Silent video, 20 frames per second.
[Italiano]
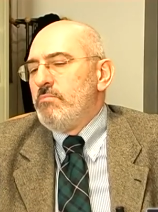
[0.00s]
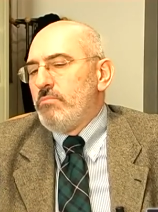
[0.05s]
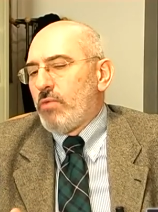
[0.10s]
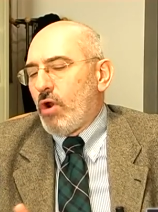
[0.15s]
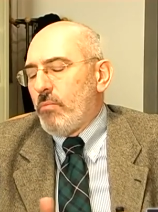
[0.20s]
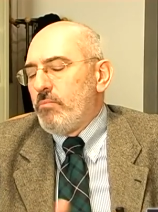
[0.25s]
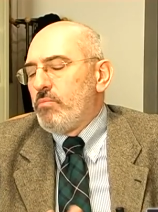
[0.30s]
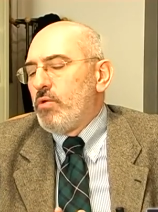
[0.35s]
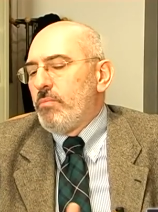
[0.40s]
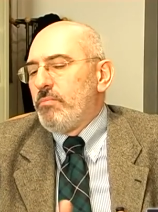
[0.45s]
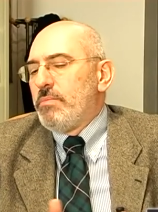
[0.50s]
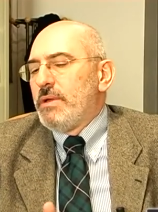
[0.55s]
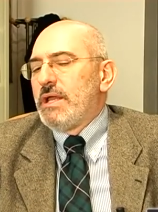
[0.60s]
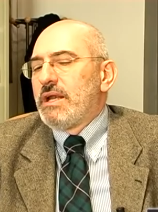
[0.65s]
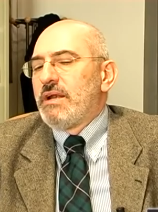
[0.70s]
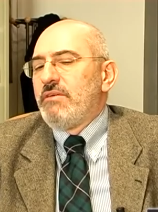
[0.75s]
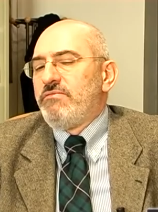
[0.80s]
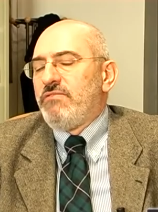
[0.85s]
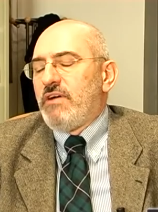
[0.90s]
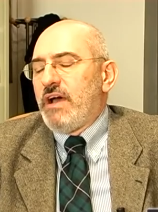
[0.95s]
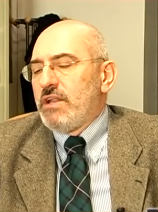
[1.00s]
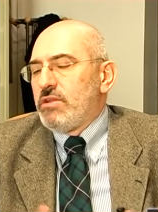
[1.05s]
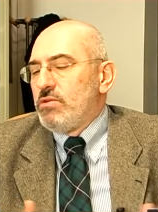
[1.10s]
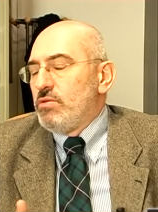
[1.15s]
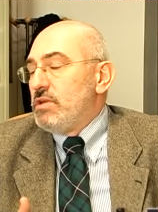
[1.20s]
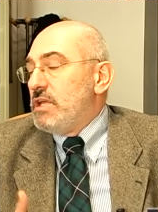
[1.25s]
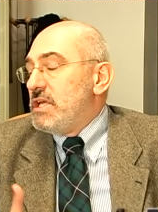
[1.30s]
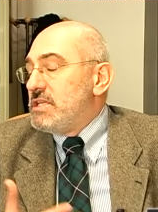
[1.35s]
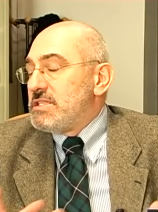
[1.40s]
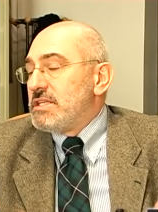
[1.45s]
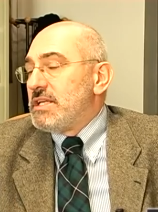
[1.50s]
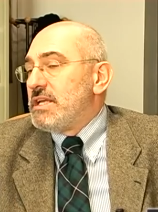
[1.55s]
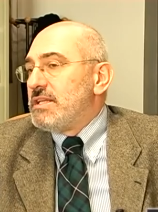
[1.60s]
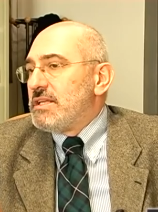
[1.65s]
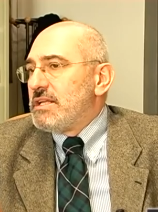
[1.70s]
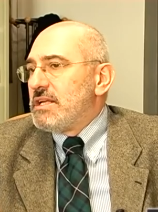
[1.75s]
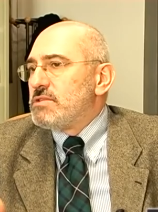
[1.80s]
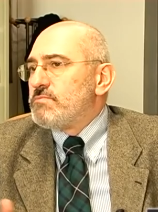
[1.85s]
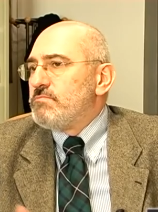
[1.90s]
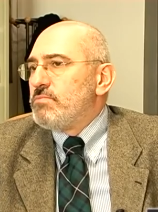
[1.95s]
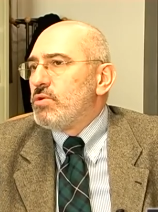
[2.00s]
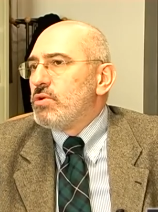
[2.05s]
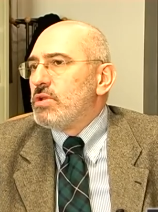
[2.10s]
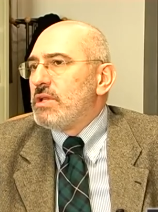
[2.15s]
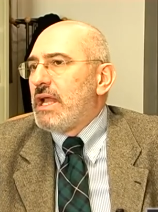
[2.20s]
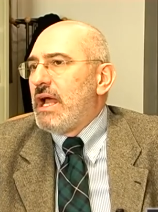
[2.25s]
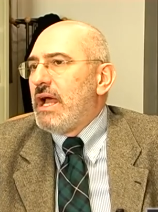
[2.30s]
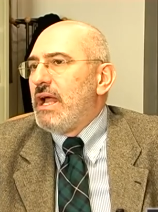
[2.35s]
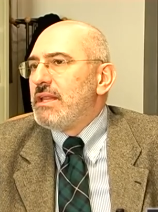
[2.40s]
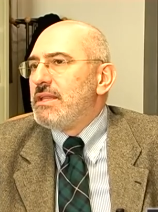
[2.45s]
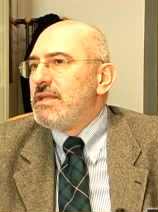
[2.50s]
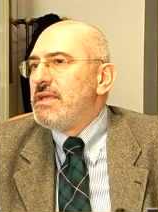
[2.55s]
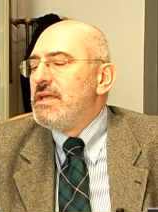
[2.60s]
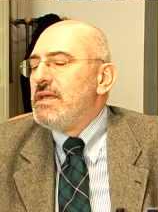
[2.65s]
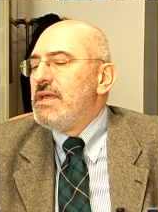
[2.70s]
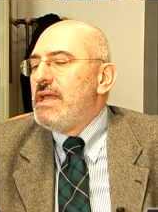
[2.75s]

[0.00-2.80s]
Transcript: proprio per il fatto di essere trasportati,